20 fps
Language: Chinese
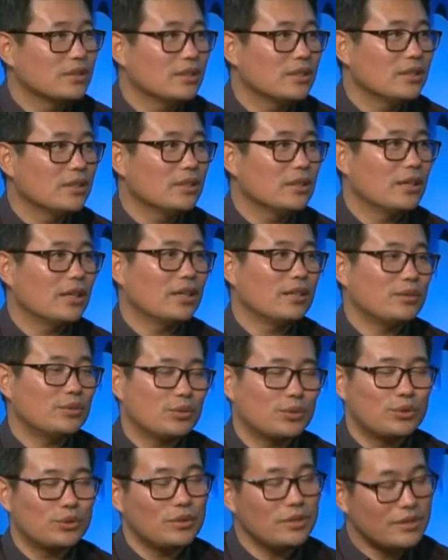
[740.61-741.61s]
是，呃，
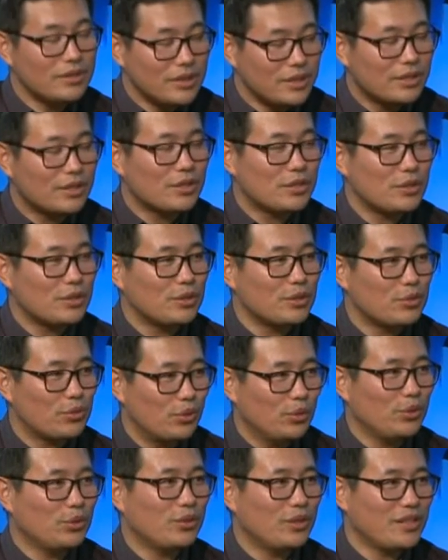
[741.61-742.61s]
我觉得这个是
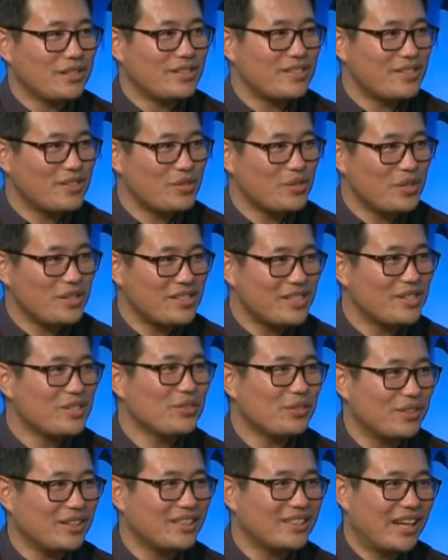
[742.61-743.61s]
所有的最基
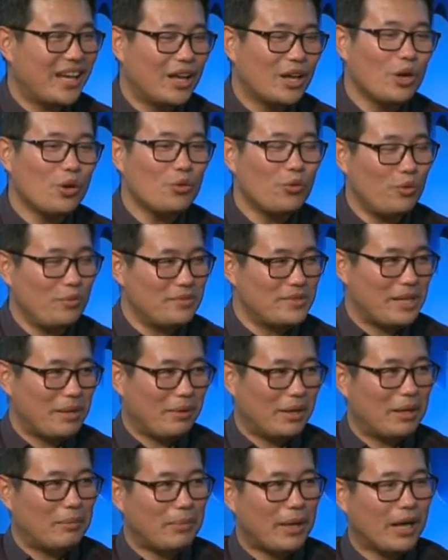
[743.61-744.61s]
础的，然后我们再
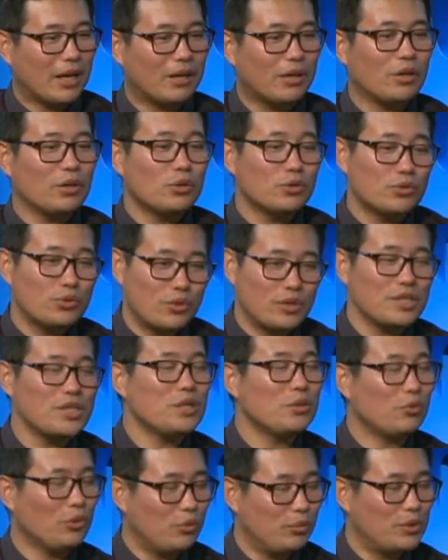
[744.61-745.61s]
把它拔高。所
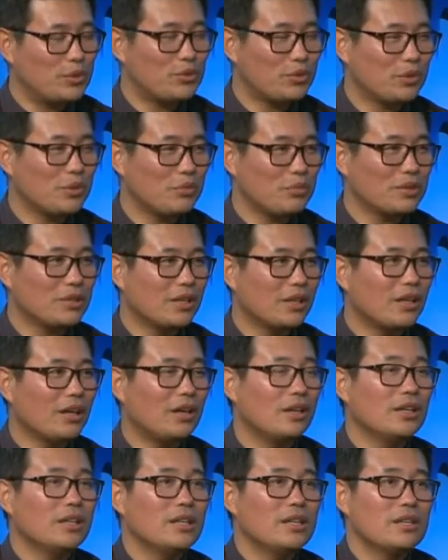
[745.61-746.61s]
幸我们做的比较
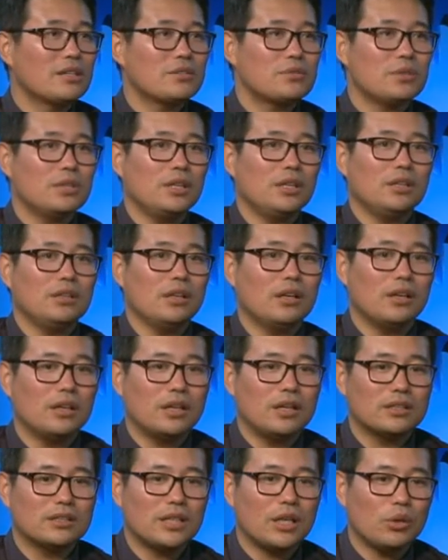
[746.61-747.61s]
好，所以
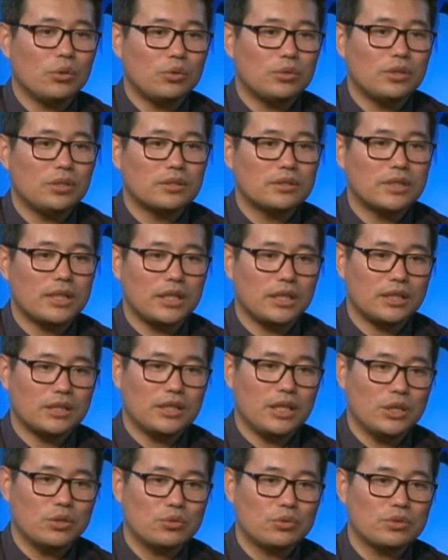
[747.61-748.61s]
呃，在会在
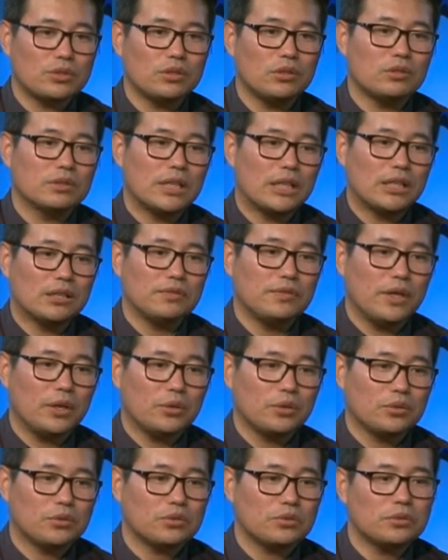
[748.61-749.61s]
演出之后，大家的反
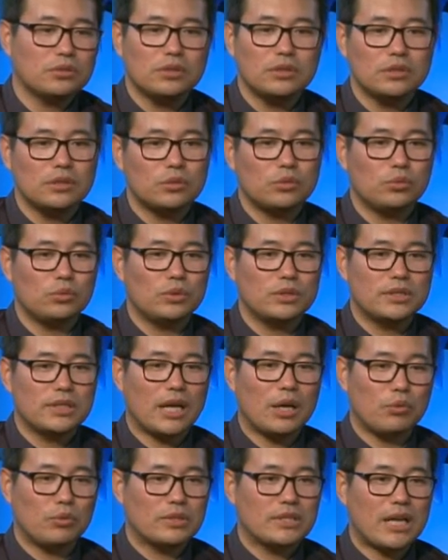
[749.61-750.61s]
馈就是说这个我
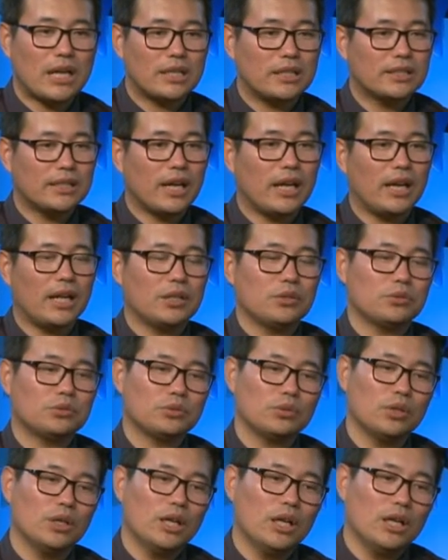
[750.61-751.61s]
家我家人带来就是
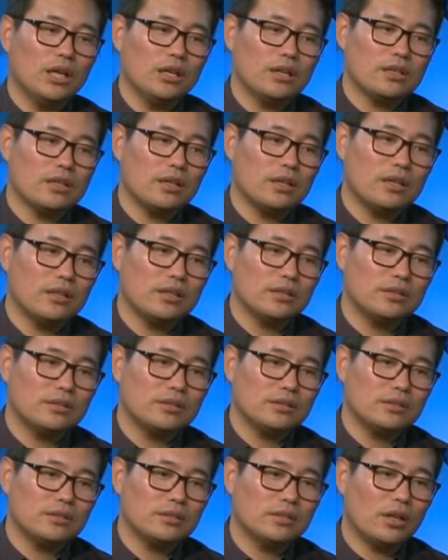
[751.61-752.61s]
说。呃，
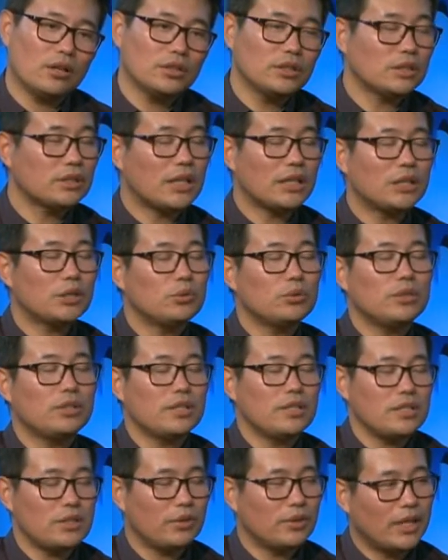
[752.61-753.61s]
好像大家都可
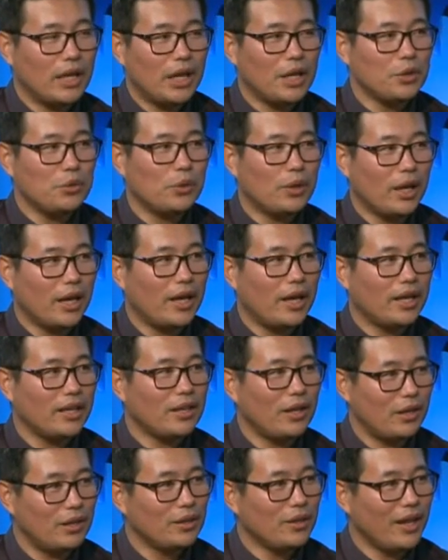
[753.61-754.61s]
以喜欢，男孩、女孩、
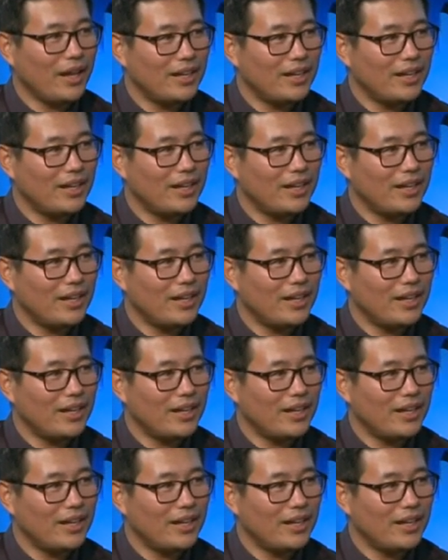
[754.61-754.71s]
人、